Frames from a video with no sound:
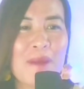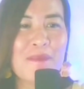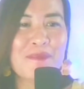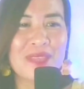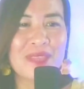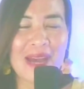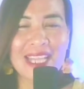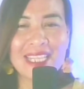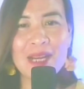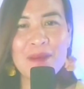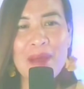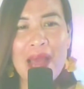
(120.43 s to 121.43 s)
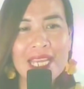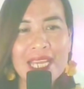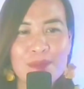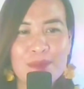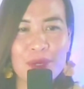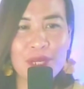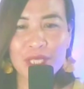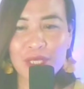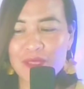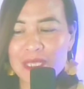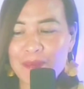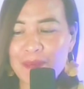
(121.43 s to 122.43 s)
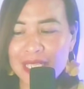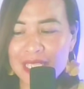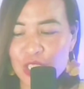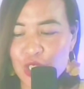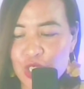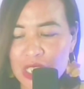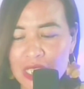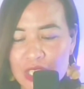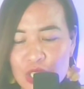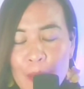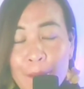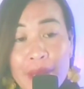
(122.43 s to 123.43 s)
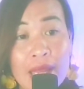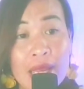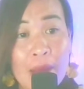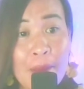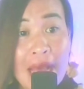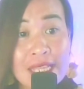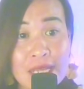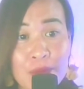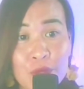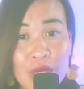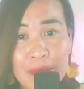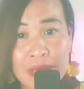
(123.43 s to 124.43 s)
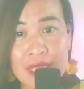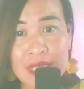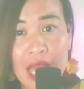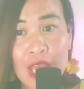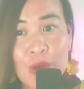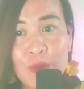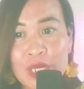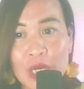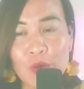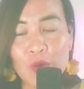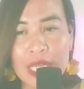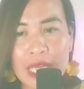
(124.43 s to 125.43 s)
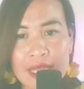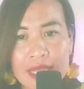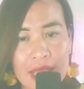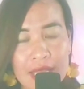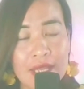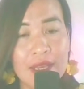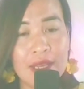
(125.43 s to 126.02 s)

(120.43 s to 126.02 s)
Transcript: naman ng pocketbook itong si Prince G. Siyempre, nabasa mo na minsan, ayaw mo nang ulitin.